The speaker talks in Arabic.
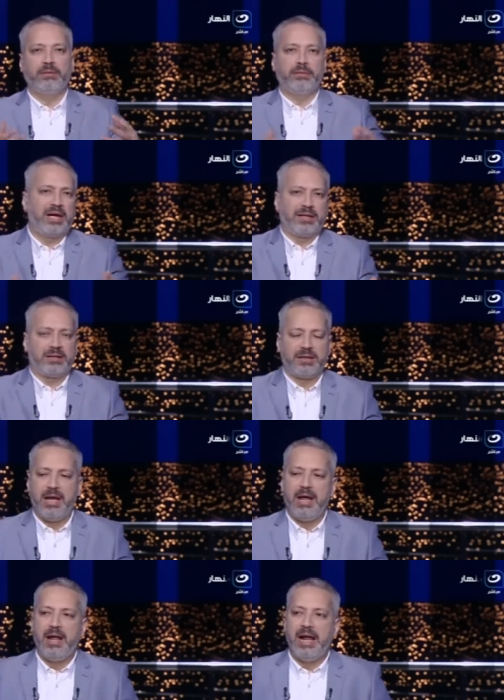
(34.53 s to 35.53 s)
خلاص
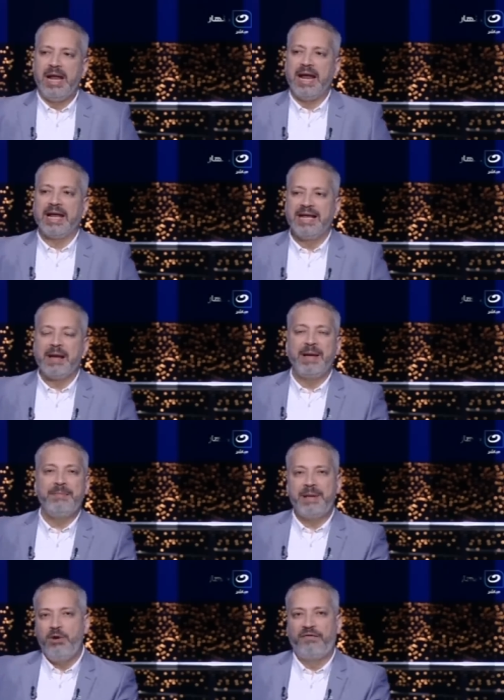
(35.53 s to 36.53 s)
لكن
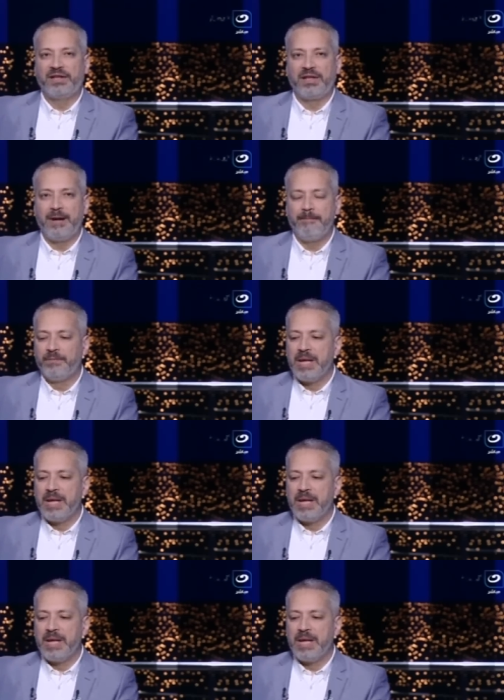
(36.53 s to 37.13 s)
كمان بقاله فتره